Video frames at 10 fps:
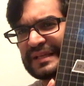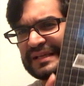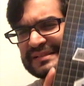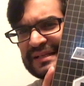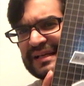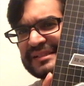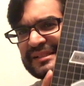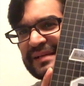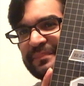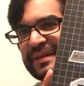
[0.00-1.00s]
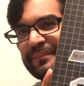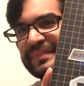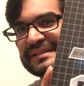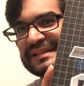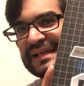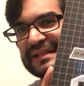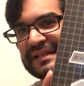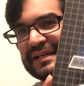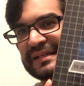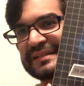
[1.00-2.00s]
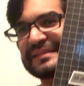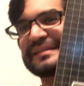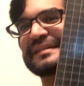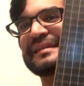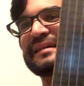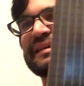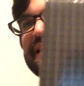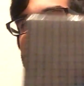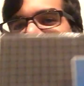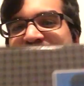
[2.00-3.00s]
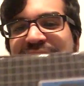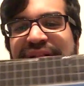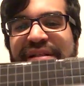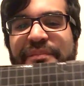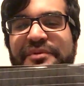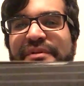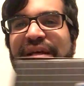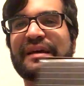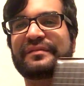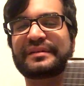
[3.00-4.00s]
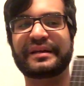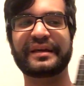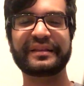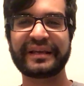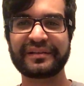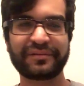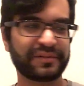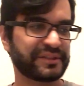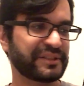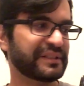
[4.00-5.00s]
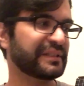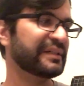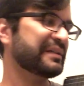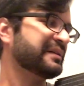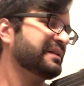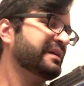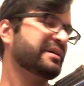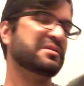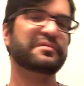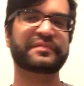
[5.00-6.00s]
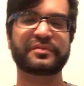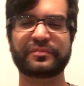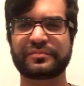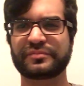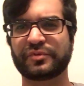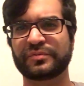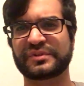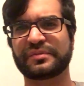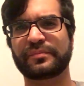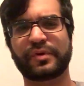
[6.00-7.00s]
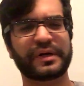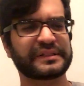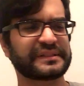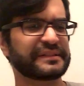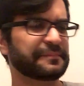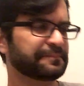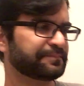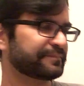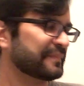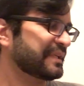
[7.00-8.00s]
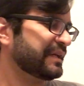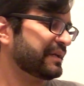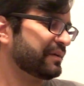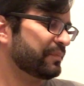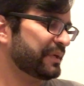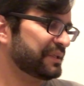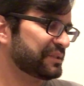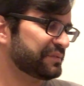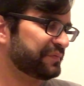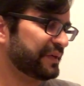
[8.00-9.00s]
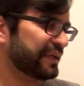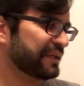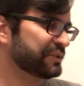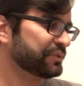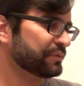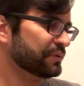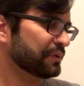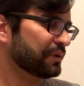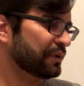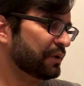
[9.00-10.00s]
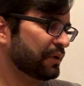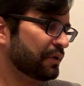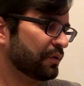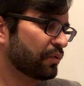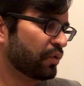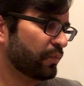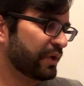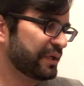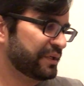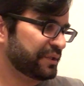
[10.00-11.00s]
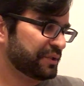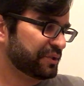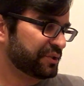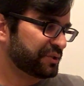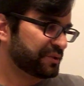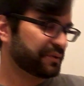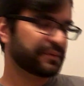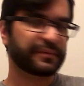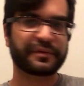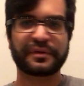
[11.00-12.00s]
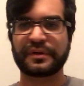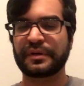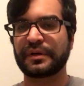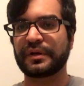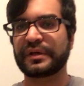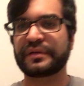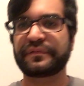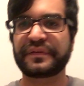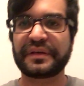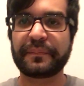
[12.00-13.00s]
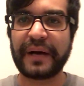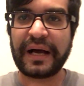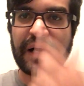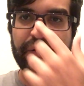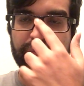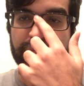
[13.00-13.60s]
essa caixa era bem pesada, cara. E isso aqui tá muito leve. É tecnologia, né? eu vi um, uns unboxing é realmente diferente o, como eles enfim embalam,